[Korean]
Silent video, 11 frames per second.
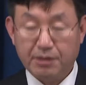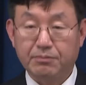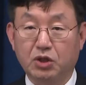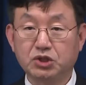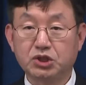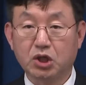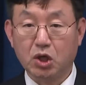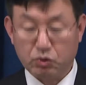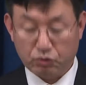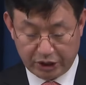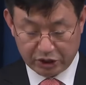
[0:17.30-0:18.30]

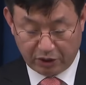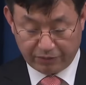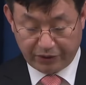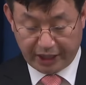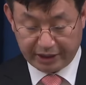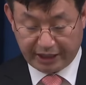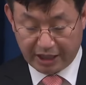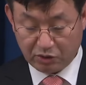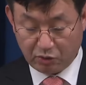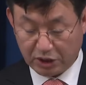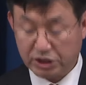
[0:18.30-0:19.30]
먼저 우리 정부의
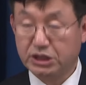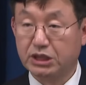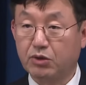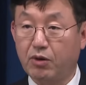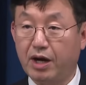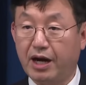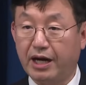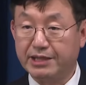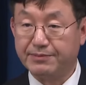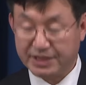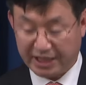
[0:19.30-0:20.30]
대응 원칙과
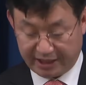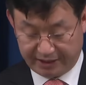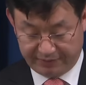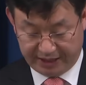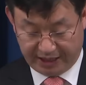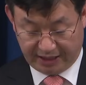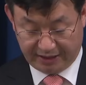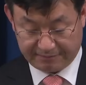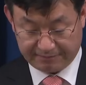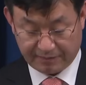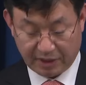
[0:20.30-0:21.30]
입장입니다.
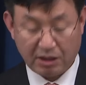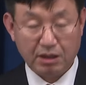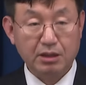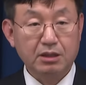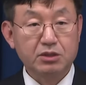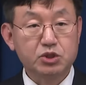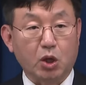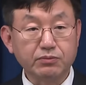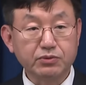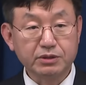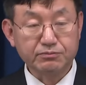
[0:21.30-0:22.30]

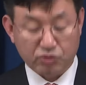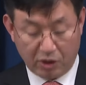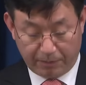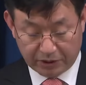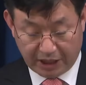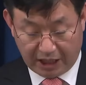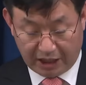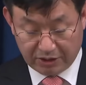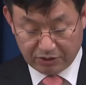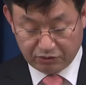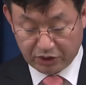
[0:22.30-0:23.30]
정부는 무엇보다
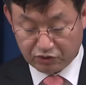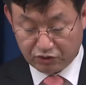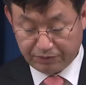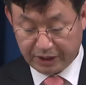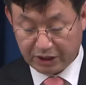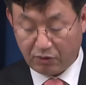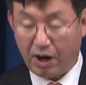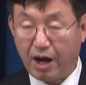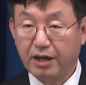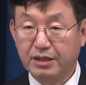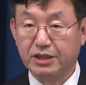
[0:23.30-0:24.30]
우리
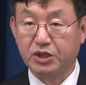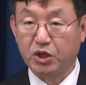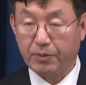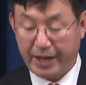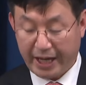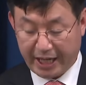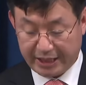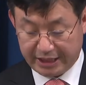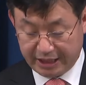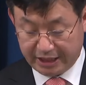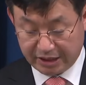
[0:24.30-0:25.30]
국민과 기업의
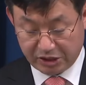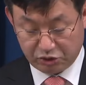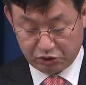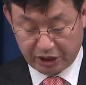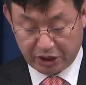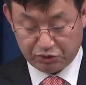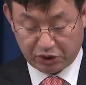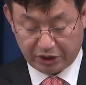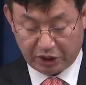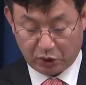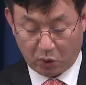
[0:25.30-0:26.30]
이익을
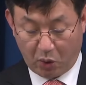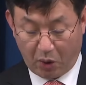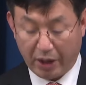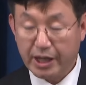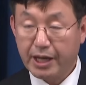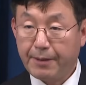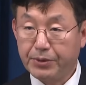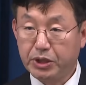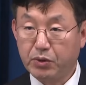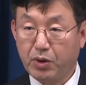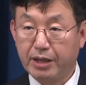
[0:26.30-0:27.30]
최우선에 놓고
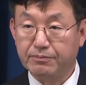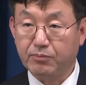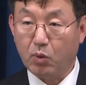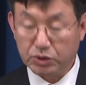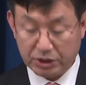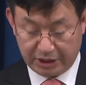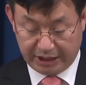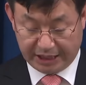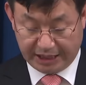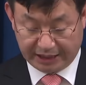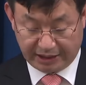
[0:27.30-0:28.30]
필요한 모든
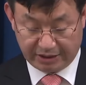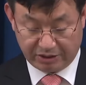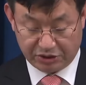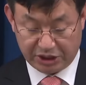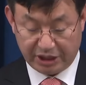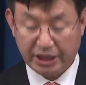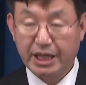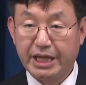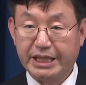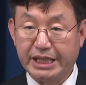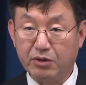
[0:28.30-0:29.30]
일을 한다는 것이
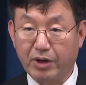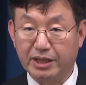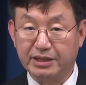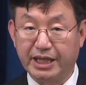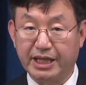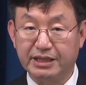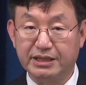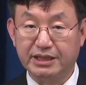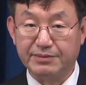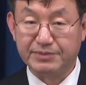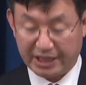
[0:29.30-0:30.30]
일관된
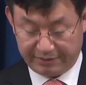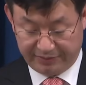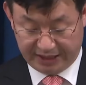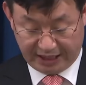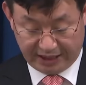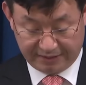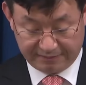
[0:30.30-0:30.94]
입장입니다.